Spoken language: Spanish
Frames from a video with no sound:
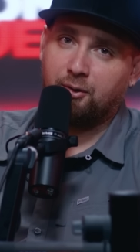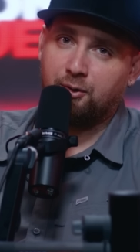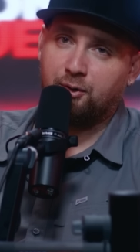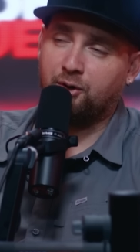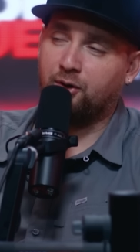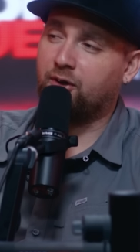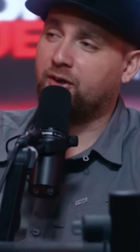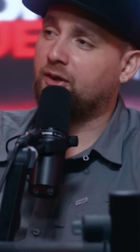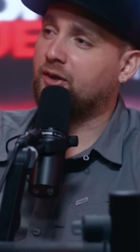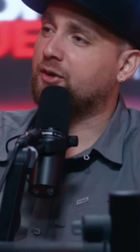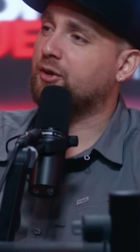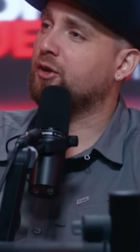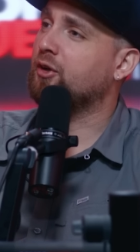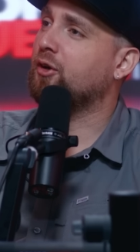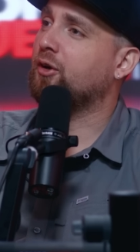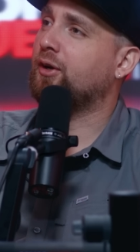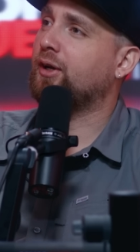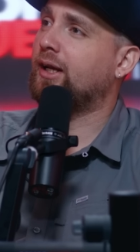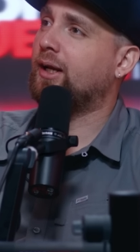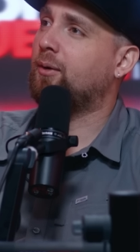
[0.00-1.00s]
Yo, yo
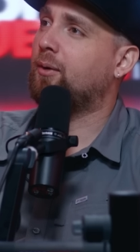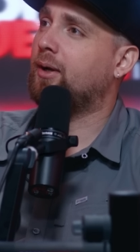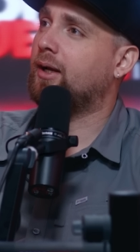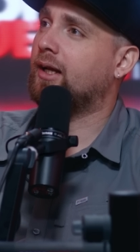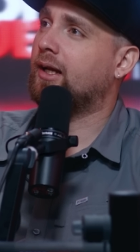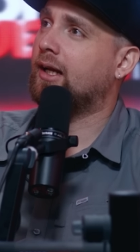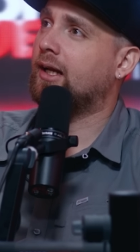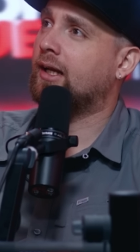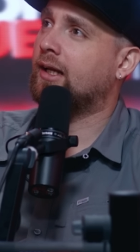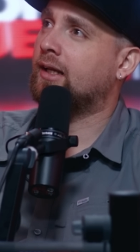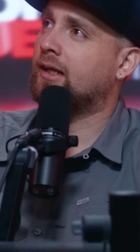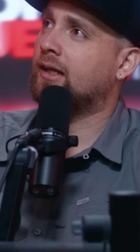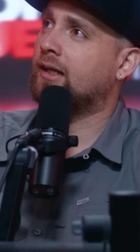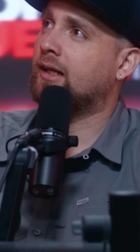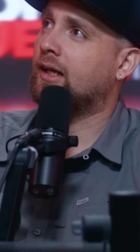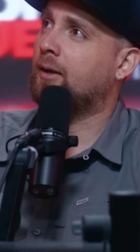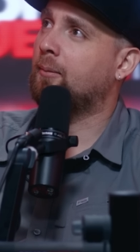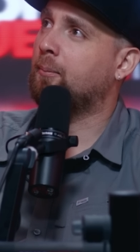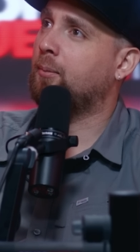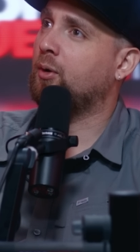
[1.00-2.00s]
no creo en,
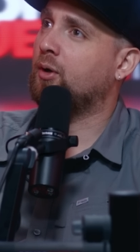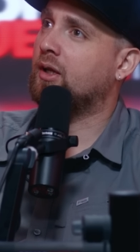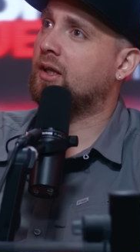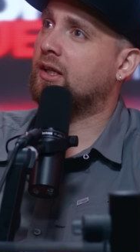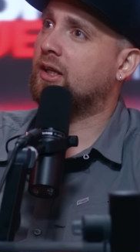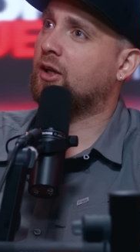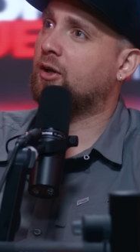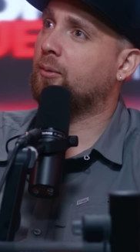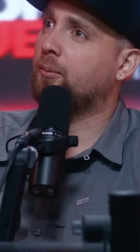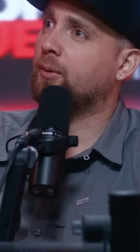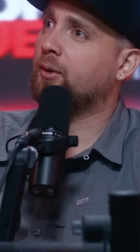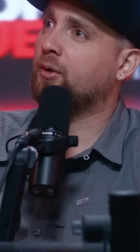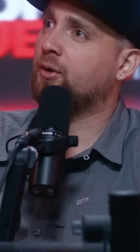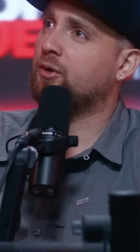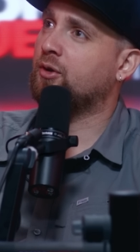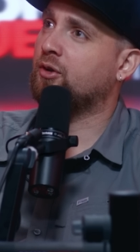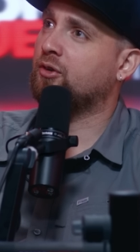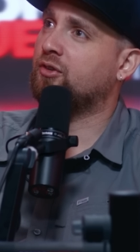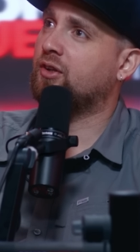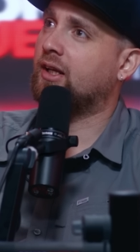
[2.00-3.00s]
en, en políticos, pero
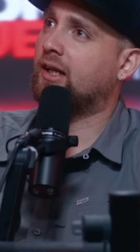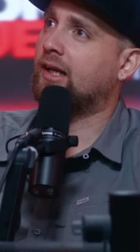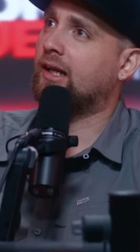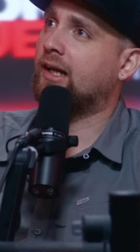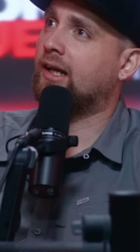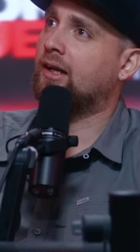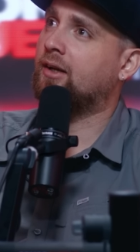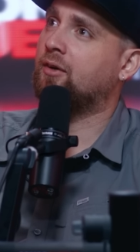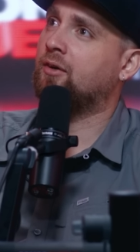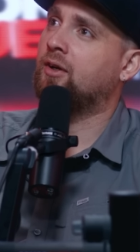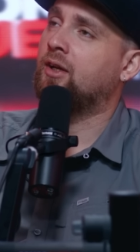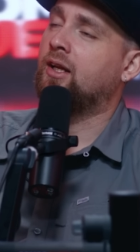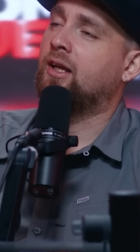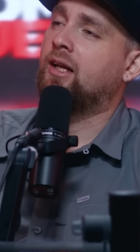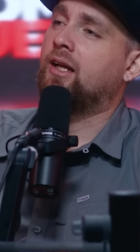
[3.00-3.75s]
yo sí creo